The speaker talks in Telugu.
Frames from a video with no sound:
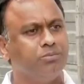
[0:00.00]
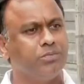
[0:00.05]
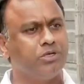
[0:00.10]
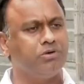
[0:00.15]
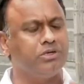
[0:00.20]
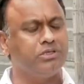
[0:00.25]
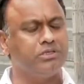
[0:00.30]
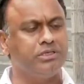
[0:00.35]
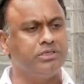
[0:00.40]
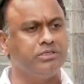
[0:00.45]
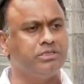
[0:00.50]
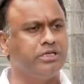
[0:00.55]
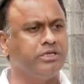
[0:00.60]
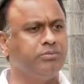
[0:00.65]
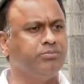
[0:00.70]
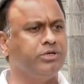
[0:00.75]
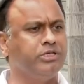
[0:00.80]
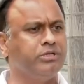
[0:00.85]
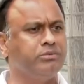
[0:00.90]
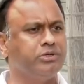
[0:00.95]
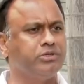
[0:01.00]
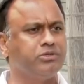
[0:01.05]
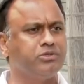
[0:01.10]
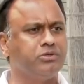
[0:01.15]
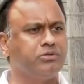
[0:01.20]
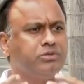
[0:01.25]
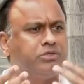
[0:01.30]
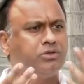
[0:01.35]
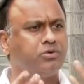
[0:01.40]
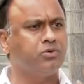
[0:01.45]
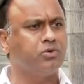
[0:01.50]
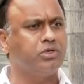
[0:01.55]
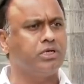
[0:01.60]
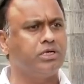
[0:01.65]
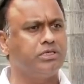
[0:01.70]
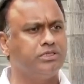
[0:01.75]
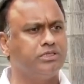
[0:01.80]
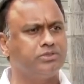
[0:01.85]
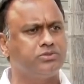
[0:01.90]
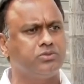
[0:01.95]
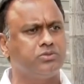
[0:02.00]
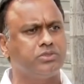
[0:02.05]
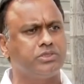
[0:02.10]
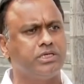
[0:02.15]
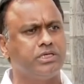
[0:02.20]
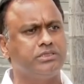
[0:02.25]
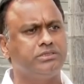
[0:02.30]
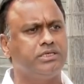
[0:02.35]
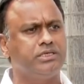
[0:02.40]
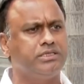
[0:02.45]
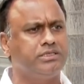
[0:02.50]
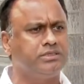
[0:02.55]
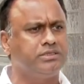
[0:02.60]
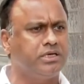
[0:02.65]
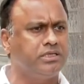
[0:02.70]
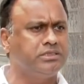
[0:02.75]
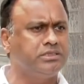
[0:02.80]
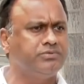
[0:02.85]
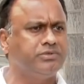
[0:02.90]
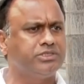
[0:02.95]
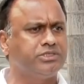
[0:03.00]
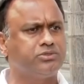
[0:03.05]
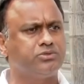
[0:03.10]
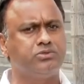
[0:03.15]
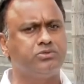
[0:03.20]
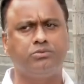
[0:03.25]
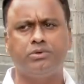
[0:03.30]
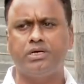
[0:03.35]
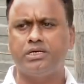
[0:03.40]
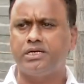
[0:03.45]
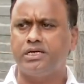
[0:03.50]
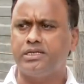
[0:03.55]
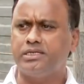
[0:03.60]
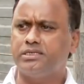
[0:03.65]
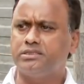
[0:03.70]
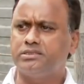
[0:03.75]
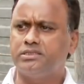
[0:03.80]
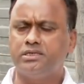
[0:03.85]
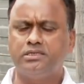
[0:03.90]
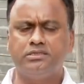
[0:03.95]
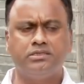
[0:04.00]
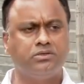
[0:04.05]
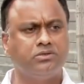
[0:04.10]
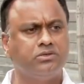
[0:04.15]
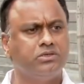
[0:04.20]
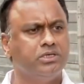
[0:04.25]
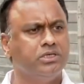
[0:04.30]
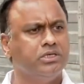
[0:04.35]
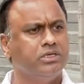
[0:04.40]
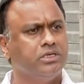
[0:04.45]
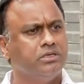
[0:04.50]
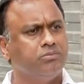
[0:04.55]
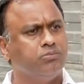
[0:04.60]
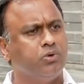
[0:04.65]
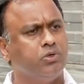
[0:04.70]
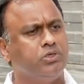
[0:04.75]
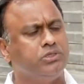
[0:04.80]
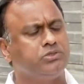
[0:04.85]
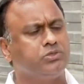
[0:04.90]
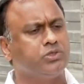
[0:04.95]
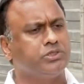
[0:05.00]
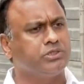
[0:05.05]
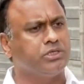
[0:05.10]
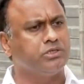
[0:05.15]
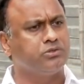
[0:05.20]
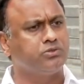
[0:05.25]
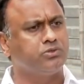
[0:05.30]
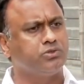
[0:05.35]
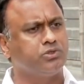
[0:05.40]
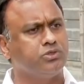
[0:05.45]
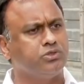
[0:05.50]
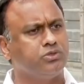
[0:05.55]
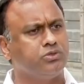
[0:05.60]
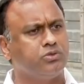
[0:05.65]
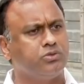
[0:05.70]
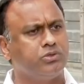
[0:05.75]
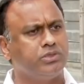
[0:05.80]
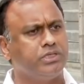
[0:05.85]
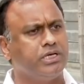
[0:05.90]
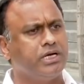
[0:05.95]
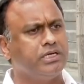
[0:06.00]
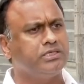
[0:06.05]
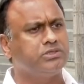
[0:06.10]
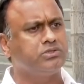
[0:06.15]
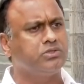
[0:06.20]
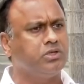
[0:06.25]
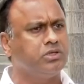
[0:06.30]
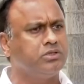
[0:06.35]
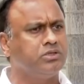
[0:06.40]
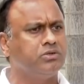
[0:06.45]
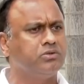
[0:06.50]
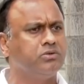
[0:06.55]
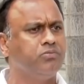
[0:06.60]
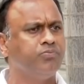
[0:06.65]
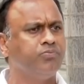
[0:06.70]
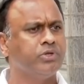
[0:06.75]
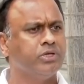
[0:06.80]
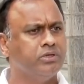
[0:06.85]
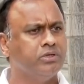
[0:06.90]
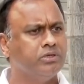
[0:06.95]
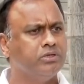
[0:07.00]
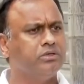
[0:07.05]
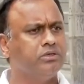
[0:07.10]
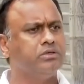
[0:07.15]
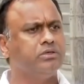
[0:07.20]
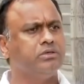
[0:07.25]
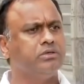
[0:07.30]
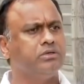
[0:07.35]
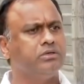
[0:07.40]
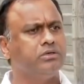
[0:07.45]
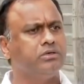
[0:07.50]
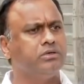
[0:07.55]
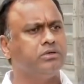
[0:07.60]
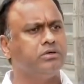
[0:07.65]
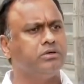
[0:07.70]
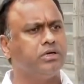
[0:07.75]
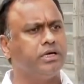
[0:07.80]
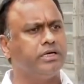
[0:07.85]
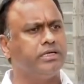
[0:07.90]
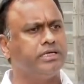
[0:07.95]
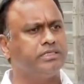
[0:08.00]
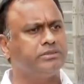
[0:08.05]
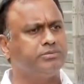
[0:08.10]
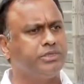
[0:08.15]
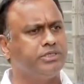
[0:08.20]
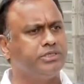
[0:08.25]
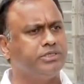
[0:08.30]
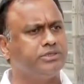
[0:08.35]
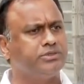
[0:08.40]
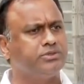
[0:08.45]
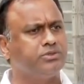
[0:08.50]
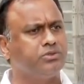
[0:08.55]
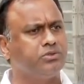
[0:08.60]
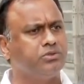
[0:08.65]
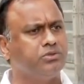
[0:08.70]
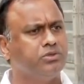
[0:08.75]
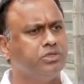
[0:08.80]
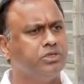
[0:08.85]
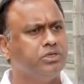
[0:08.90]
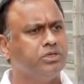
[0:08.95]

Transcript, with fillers: మనం అంత ఇంత ఇబ్బంది పడుతున్నాం ఇంత కొట్లాట చేస్తున్నాం కేసీఆర్ ఇంత అంచివేస్తున్నాం మా కార్యకర్తలందరూ పోలీస్ స్టేషన్లో చుట్టూ తిరుగుతున్నారు టీఆర్ఎస్లు అందరూ హరాస్మెంట్ చేస్తున్నారు